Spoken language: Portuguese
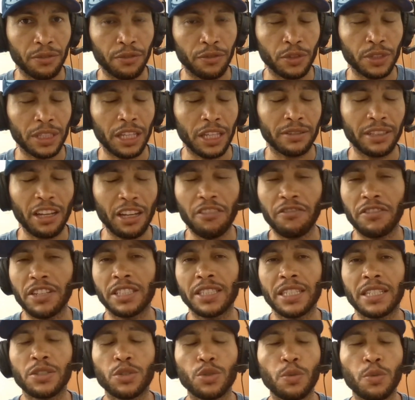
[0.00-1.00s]
Foi Talvez
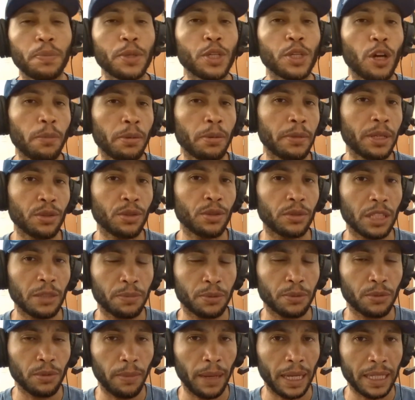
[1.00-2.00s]
tenha sido o pior primeiro
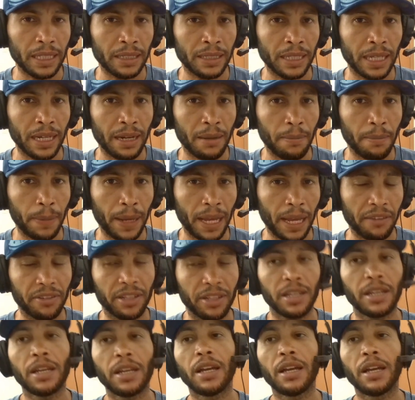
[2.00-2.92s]
tempo do Bahia na era Paiva.